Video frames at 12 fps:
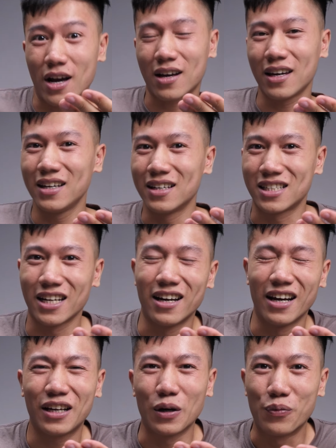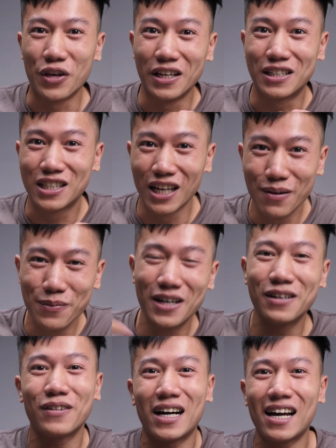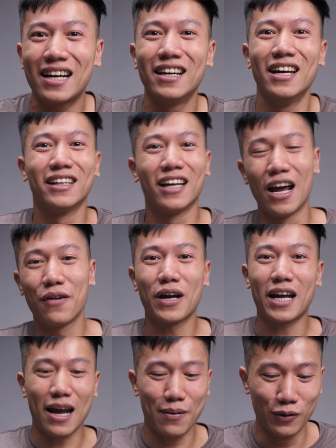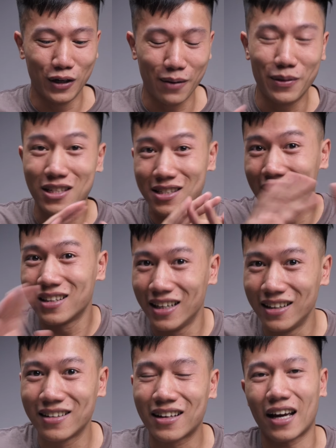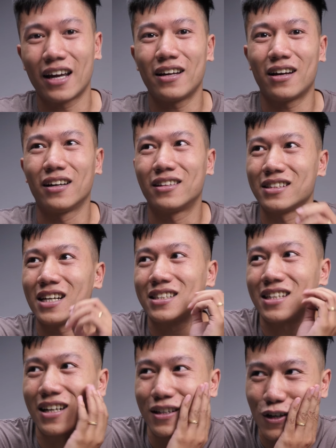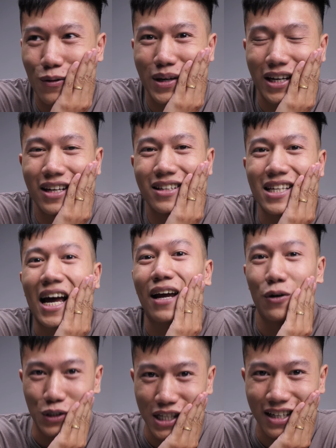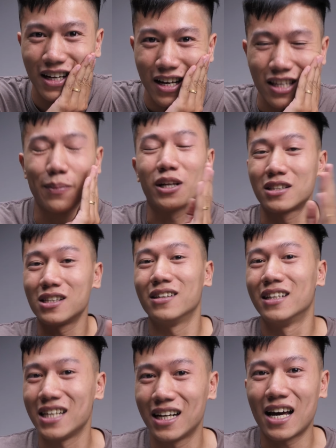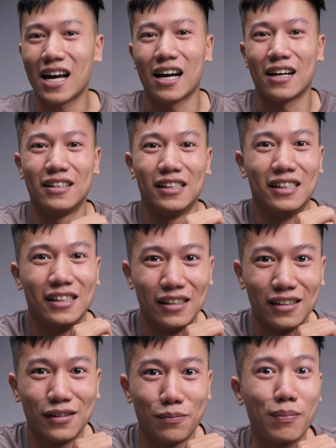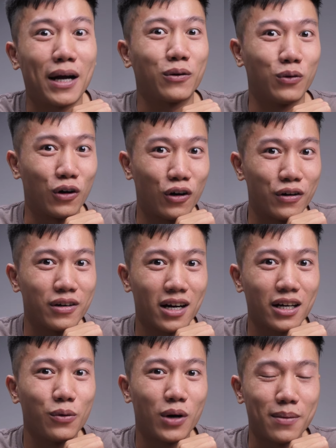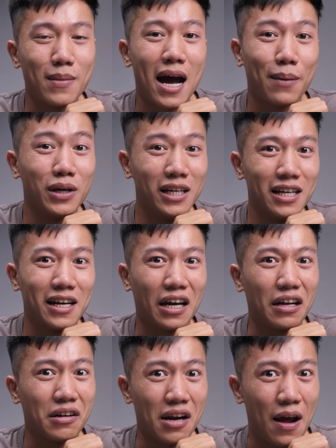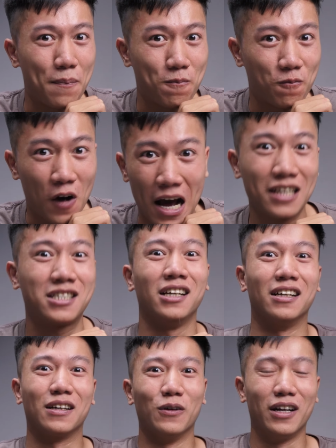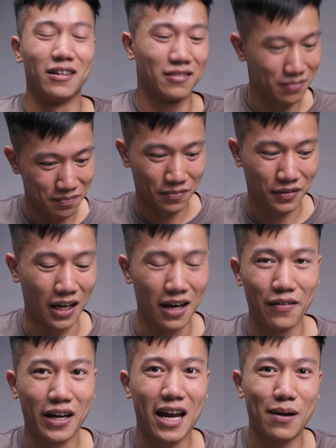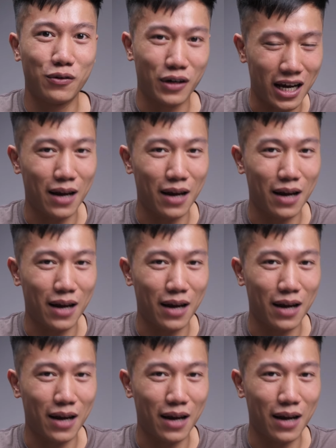Ducky ở trên đấy kiểu nhìn chí mưng mai thì với anh em luôn là mình chưa nhìn cái uh, thực ra chắc là do mình ít xài đồ xịn nhưng mà thực sự đấy chính là mạch của con Ducky One 3 mini này đẹp vai trưởng luôn thề với anh em luôn